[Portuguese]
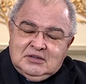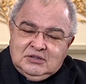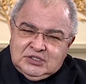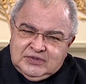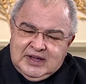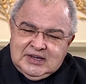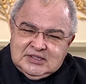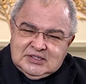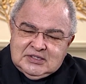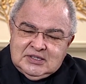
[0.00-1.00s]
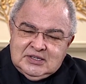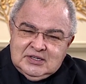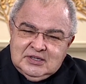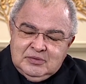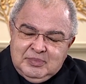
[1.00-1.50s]
nos faz
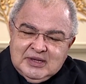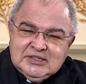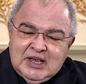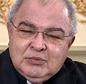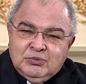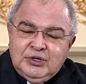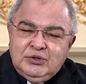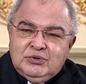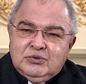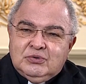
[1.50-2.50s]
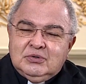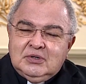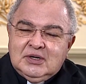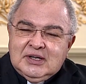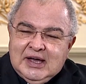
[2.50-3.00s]
pensar muito
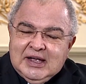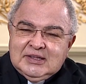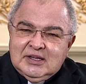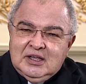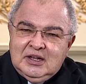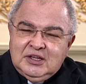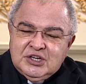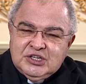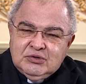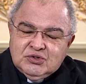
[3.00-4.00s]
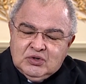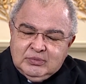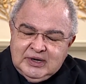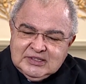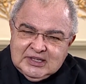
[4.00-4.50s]
a carta que ele dirigiu à sua
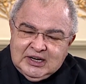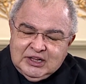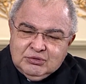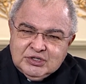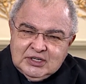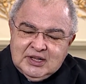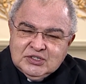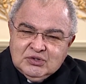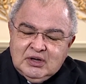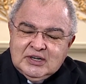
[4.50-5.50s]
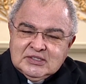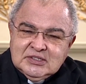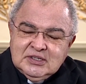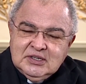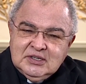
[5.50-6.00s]
mãe, que está na Liturgia das Horas,
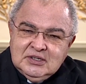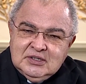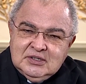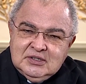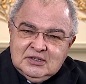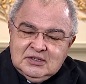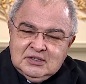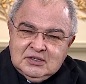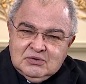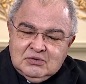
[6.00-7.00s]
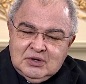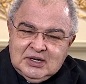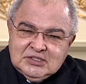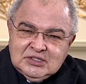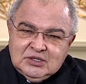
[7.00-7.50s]
com
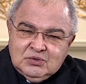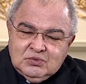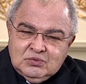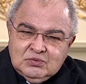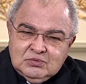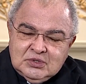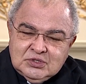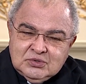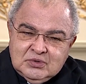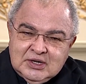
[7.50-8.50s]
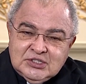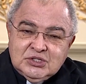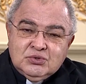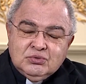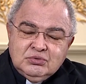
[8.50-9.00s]
relação à sua
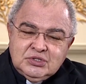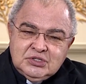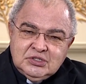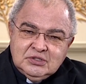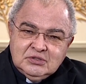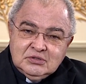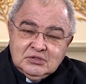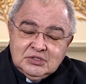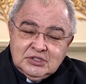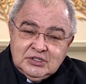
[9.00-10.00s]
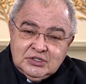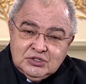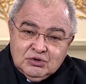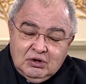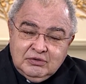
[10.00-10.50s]
atitude de
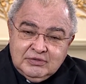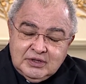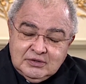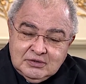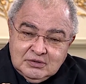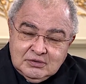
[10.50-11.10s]
jovem